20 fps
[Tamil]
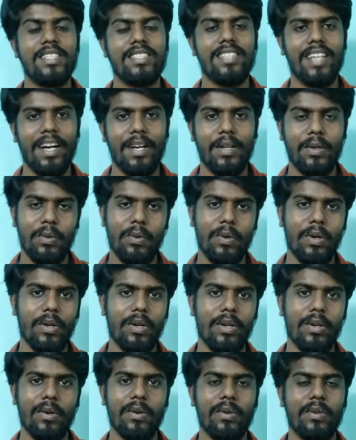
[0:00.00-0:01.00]
என் சேனலும்
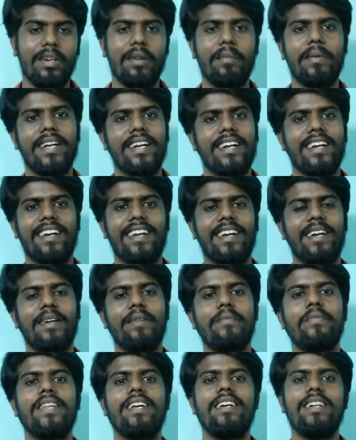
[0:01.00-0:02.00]
உங்களுக்கு இருக்கணும் அப்படின்னு நான்
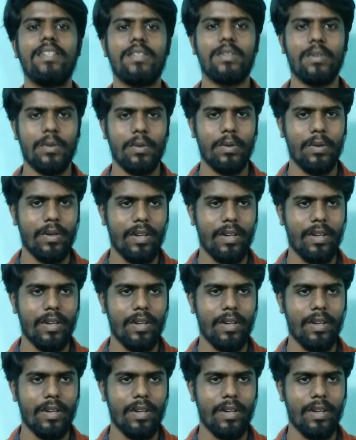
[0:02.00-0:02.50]
நினைக்கிறேன் ஸோ